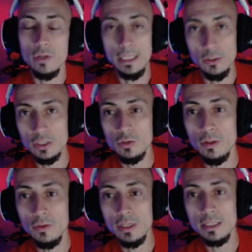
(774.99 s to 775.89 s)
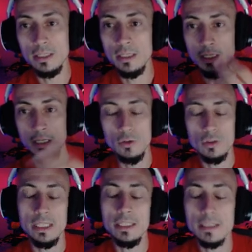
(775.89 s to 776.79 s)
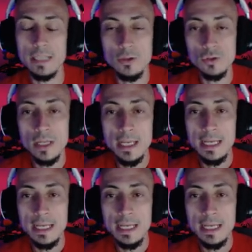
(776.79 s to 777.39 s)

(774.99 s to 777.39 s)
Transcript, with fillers: y en otras colecciones eh, en los siguientes años,